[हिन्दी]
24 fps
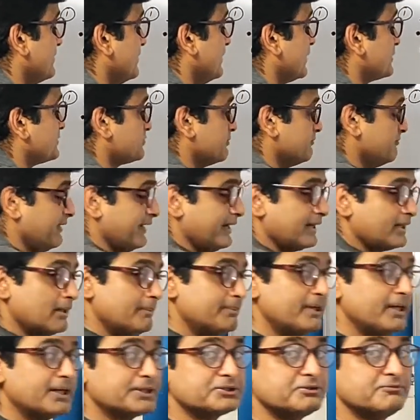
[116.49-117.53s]
इलेक्ट्रोफाइल
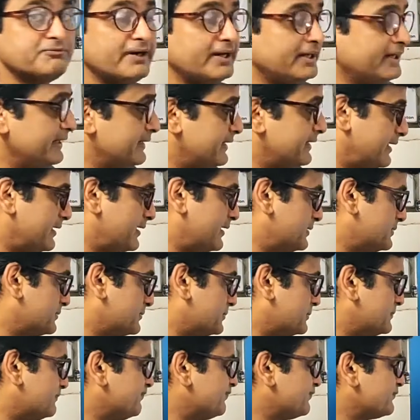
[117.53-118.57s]
कभी इलेक्ट्रोफाइल नहीं कहना है इसको